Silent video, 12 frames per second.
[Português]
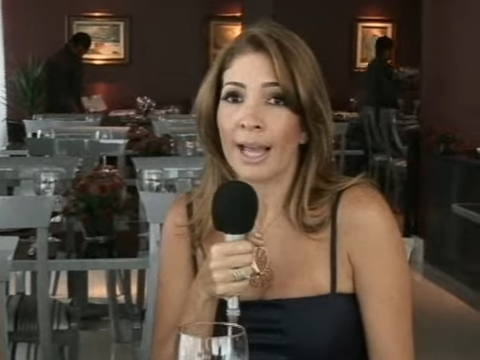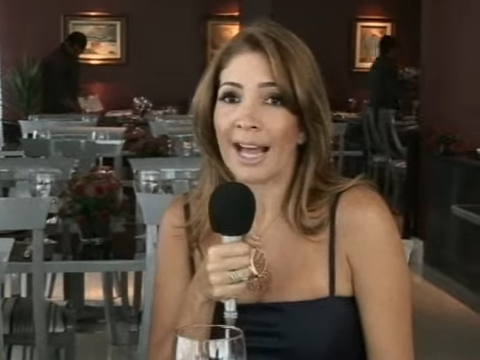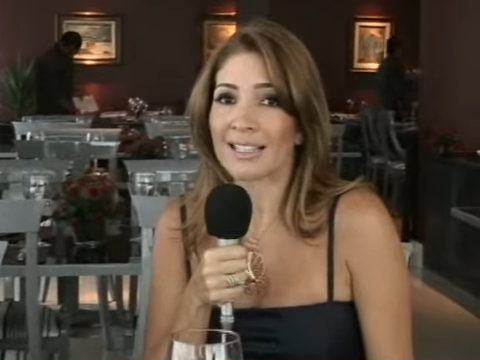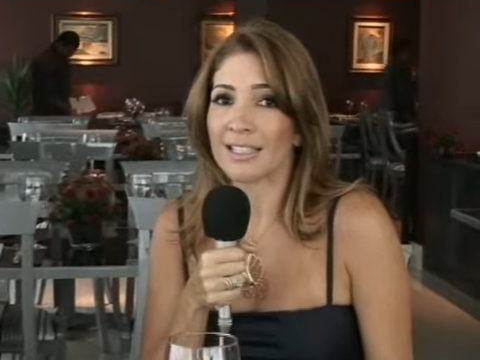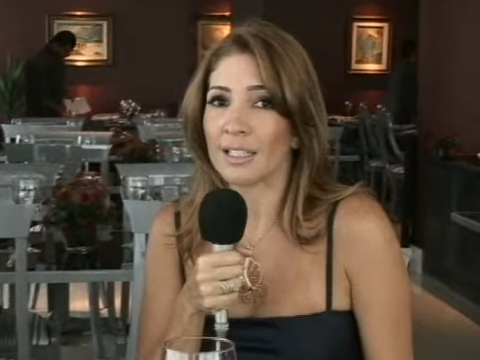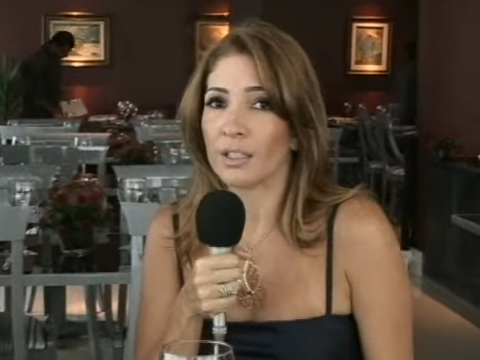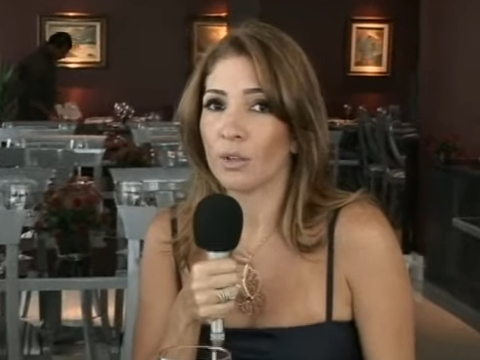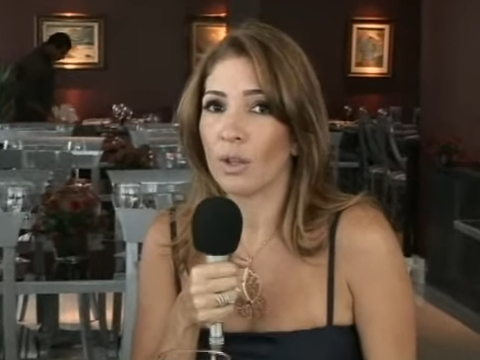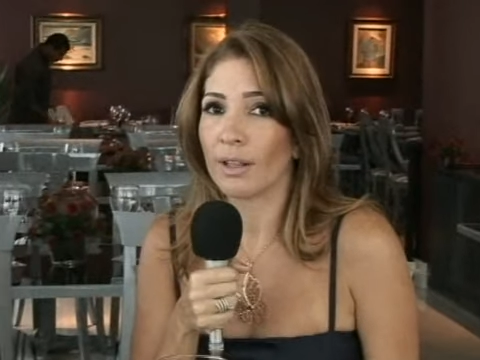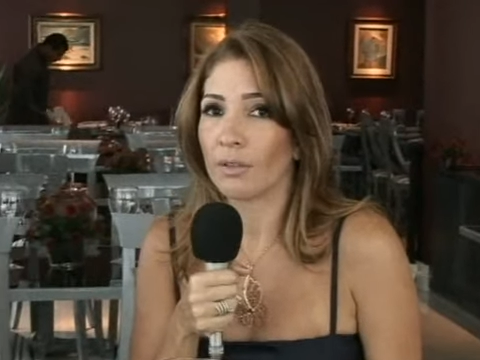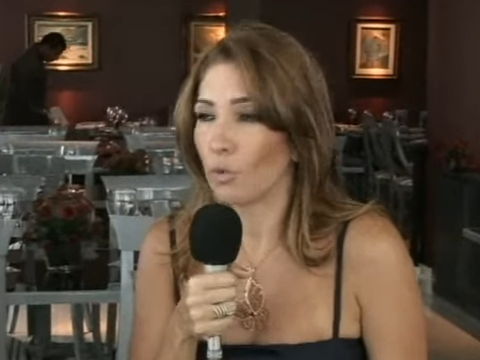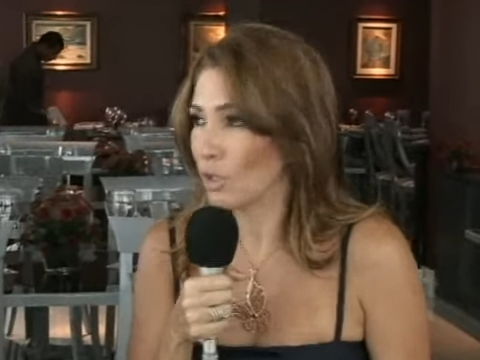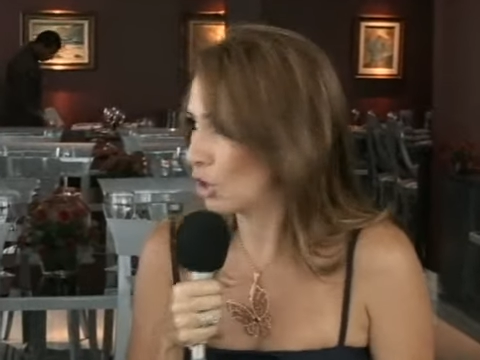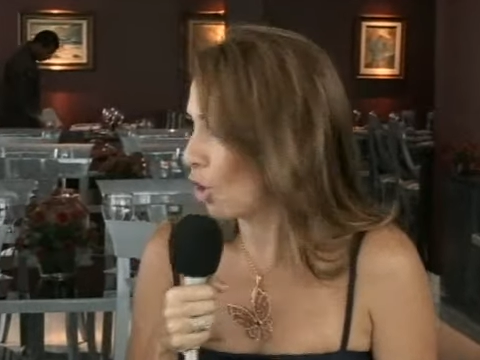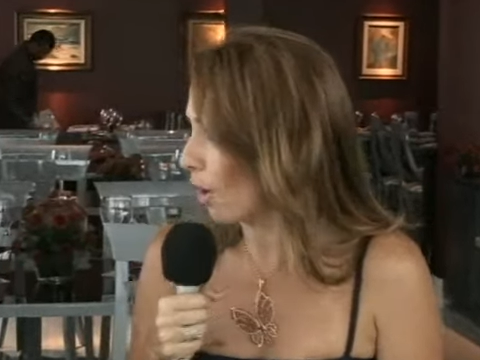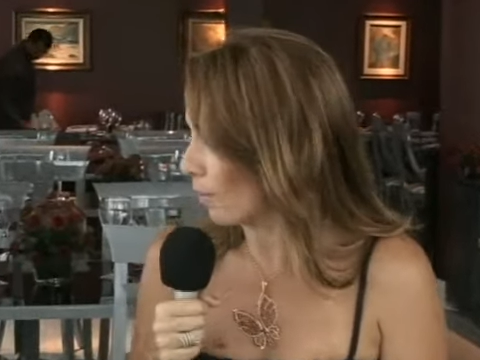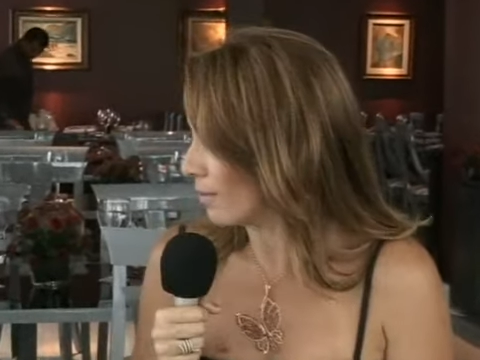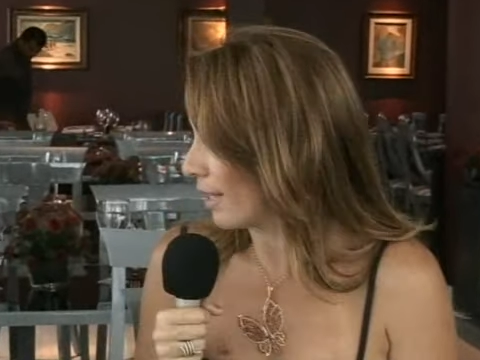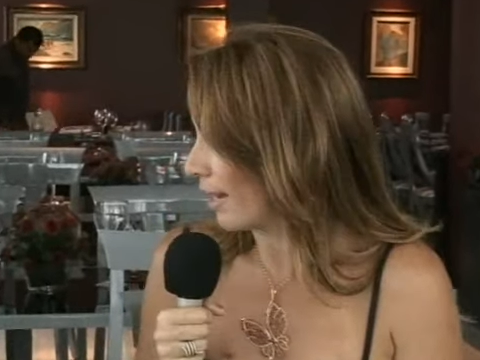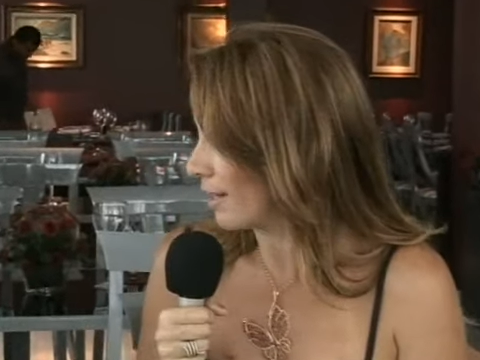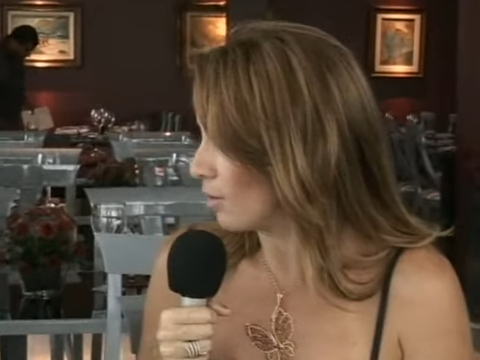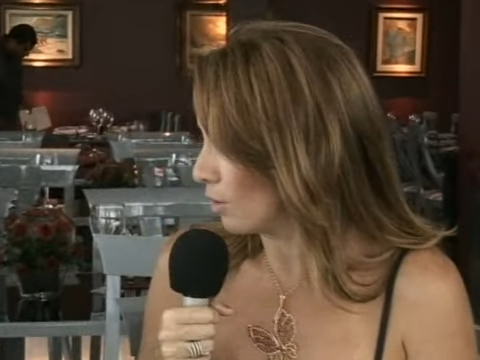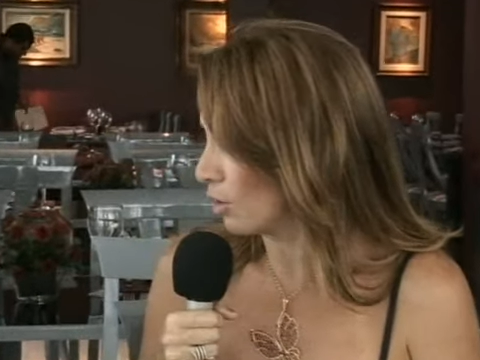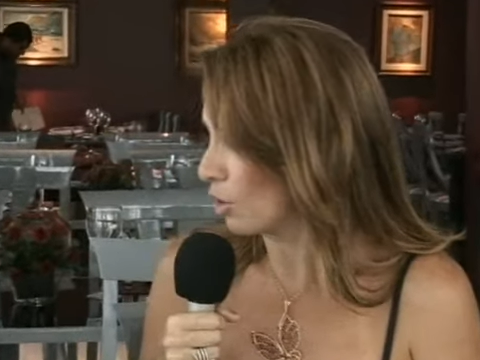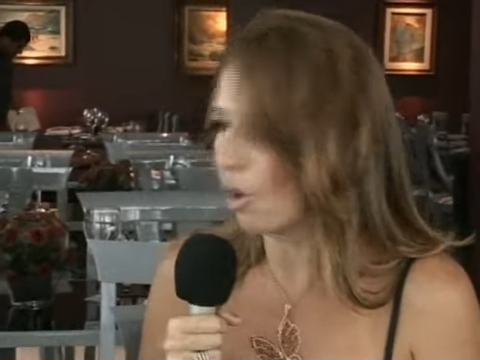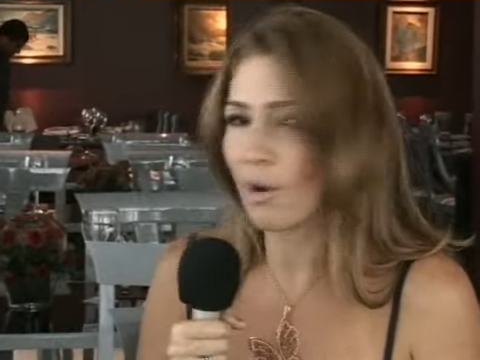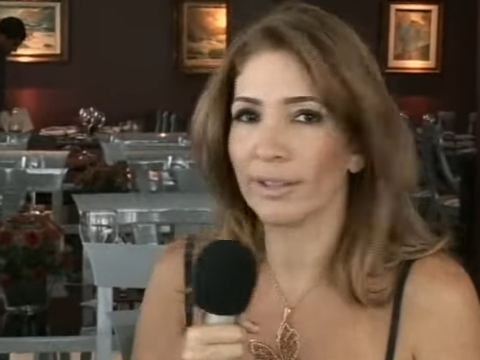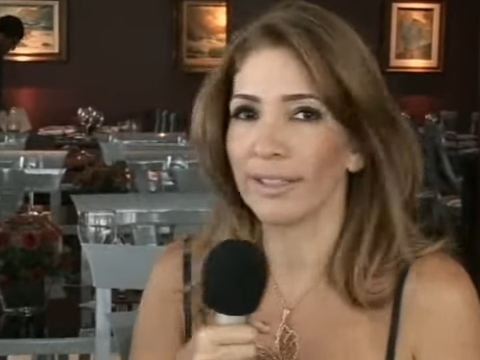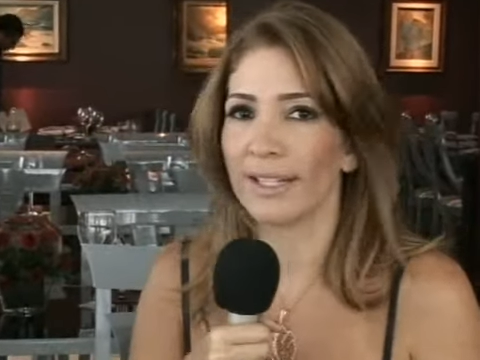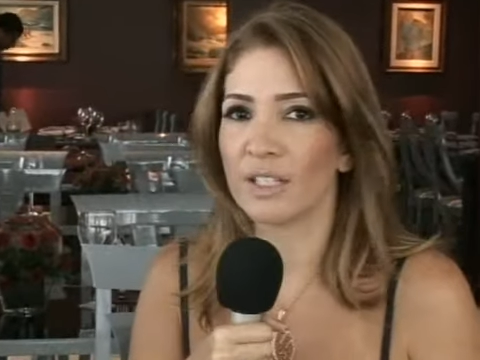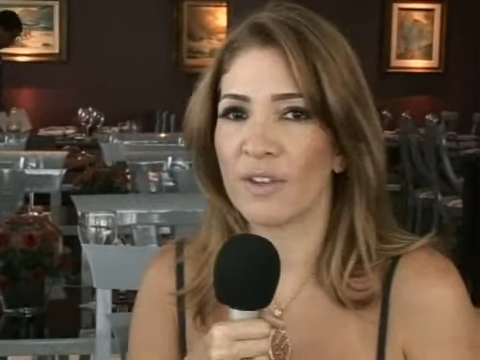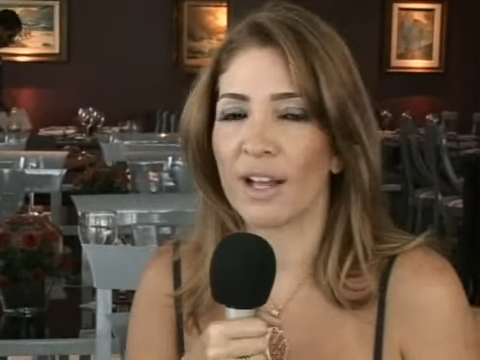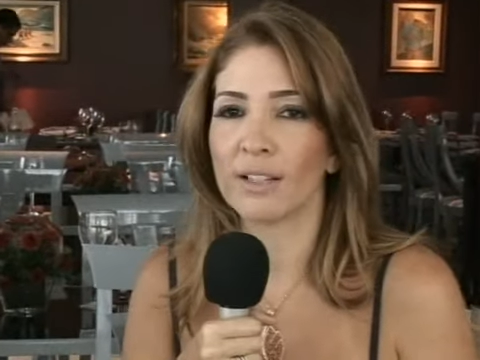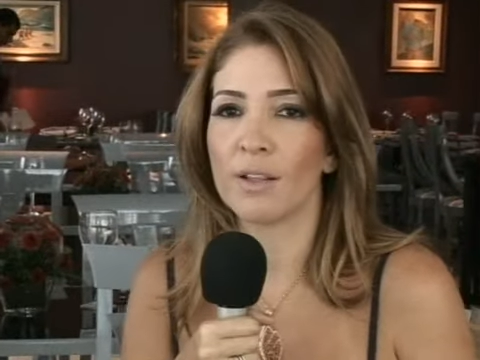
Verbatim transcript: assim, no slogan deles, do slogan deles fala,